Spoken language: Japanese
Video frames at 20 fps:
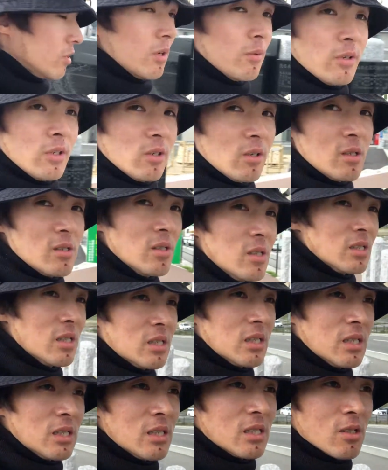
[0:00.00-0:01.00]
当に
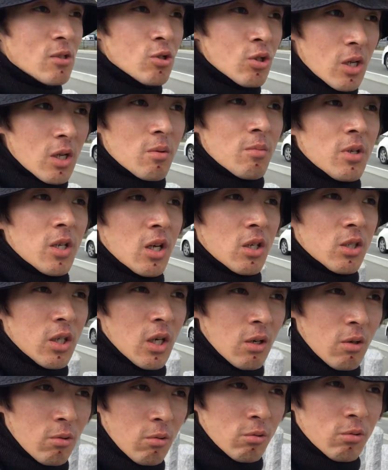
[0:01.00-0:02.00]
おね皆さん
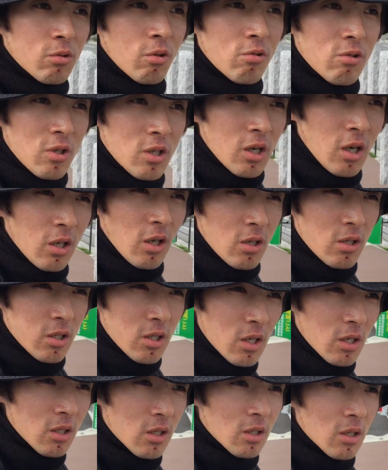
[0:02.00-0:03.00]
本当に悲し
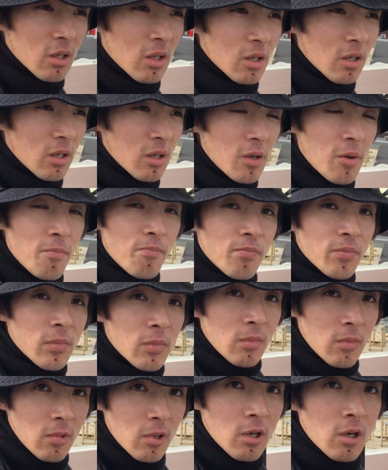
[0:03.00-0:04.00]
く
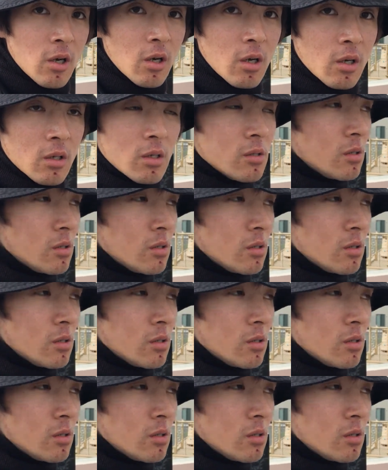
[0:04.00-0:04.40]
あ